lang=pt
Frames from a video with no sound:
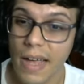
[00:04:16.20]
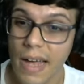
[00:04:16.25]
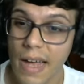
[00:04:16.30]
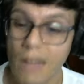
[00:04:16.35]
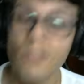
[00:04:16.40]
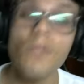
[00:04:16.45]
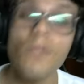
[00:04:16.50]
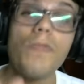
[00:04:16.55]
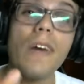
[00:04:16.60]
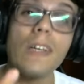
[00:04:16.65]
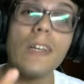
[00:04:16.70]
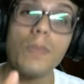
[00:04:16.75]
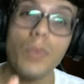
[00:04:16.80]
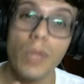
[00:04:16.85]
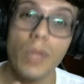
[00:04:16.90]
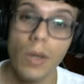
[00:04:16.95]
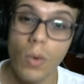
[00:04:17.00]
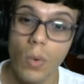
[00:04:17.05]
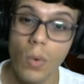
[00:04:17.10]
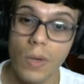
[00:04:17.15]
ela não faz
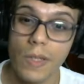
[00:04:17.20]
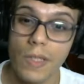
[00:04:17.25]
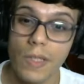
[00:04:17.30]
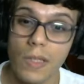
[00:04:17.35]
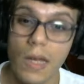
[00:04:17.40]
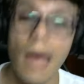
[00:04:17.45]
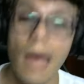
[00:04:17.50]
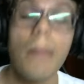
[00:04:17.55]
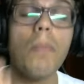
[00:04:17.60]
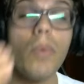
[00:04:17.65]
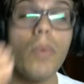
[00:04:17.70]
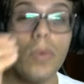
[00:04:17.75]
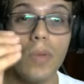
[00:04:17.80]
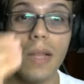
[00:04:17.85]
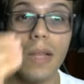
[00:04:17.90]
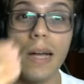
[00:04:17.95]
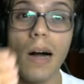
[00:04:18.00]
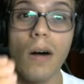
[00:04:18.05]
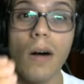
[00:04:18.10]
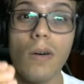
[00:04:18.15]
muita coisa. É
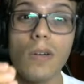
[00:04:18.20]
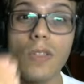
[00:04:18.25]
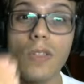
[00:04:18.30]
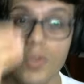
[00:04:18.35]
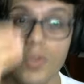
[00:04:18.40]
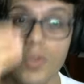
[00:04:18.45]
muito legal que